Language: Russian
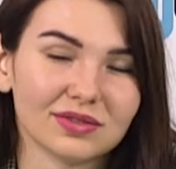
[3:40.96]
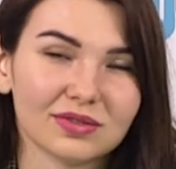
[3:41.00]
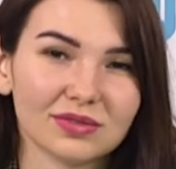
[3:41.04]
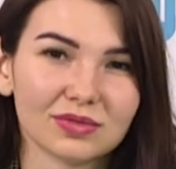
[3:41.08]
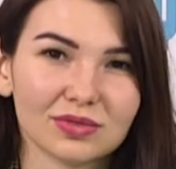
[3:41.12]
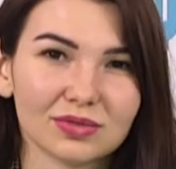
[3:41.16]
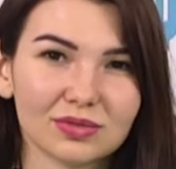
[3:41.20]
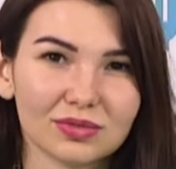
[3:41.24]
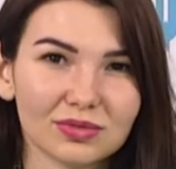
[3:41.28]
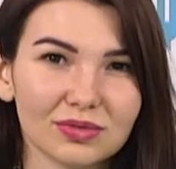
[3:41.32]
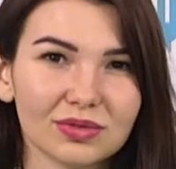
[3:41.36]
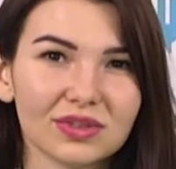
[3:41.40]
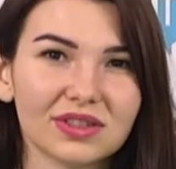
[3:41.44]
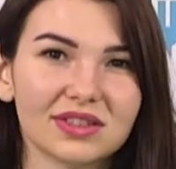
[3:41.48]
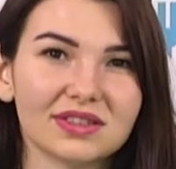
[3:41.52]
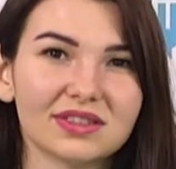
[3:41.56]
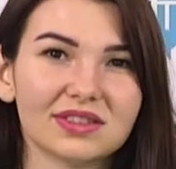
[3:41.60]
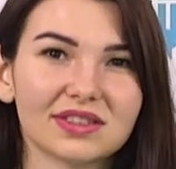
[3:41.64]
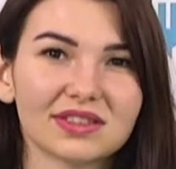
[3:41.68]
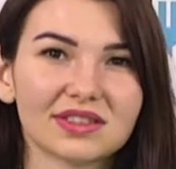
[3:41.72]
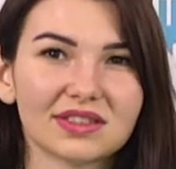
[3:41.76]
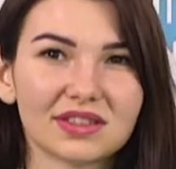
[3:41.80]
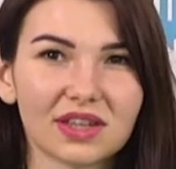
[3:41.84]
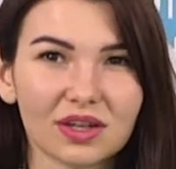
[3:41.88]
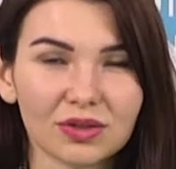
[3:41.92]

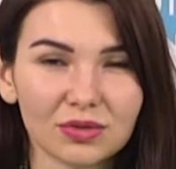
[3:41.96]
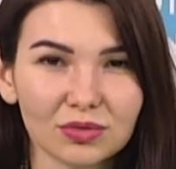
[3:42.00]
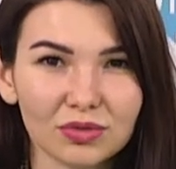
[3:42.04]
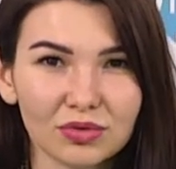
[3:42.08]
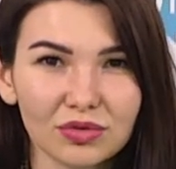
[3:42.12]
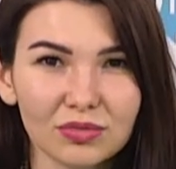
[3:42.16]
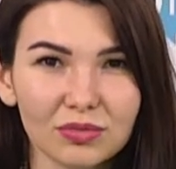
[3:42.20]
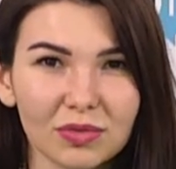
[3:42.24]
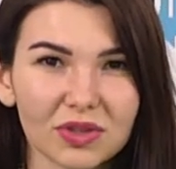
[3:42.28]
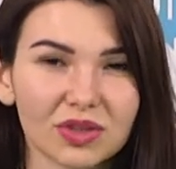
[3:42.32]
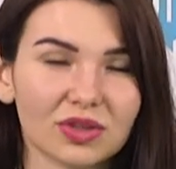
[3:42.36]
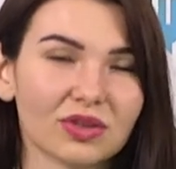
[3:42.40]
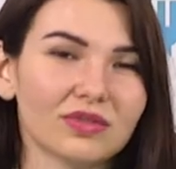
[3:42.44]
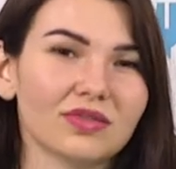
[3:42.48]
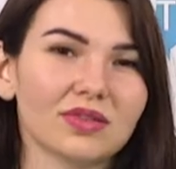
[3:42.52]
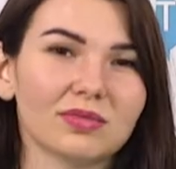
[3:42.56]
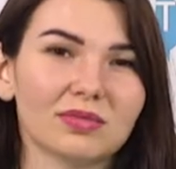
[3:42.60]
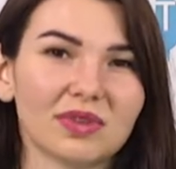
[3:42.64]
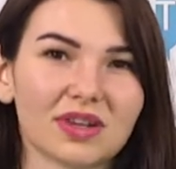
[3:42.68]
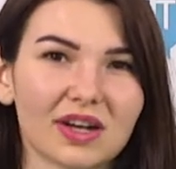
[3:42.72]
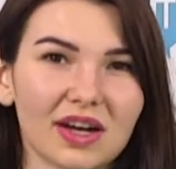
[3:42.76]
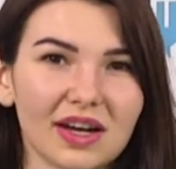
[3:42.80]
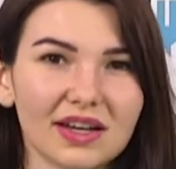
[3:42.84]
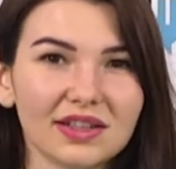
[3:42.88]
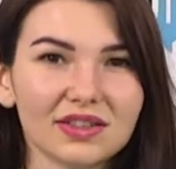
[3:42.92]
гуглите страну, потом
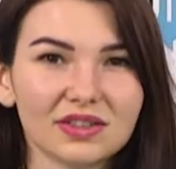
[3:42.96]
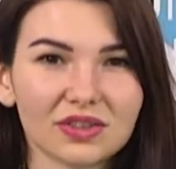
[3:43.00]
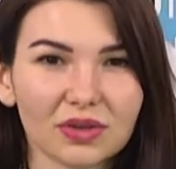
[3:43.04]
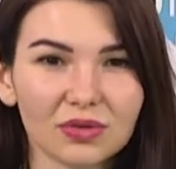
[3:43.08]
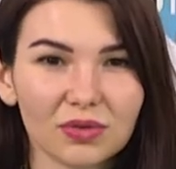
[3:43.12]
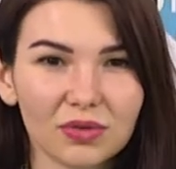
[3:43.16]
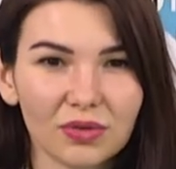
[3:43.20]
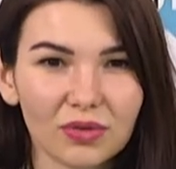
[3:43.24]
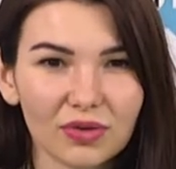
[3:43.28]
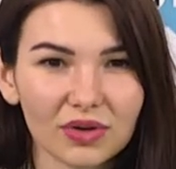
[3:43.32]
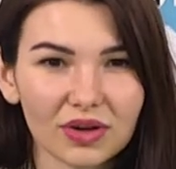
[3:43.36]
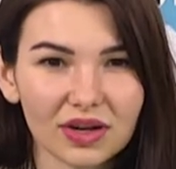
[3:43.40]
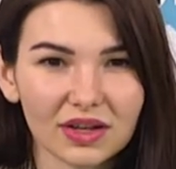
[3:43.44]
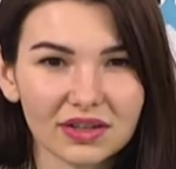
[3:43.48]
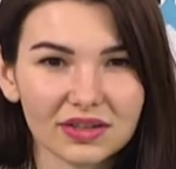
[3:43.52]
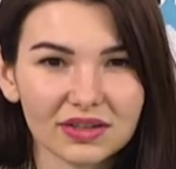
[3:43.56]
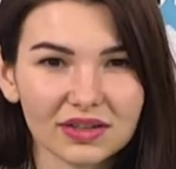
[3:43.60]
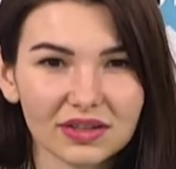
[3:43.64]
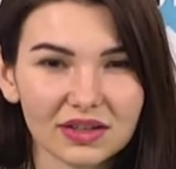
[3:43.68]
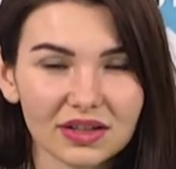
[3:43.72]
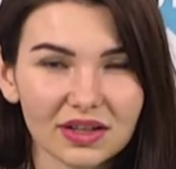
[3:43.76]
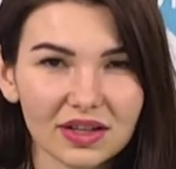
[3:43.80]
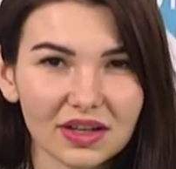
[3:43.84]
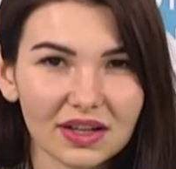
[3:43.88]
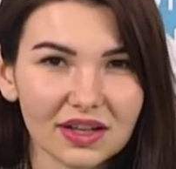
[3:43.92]
выбираете город.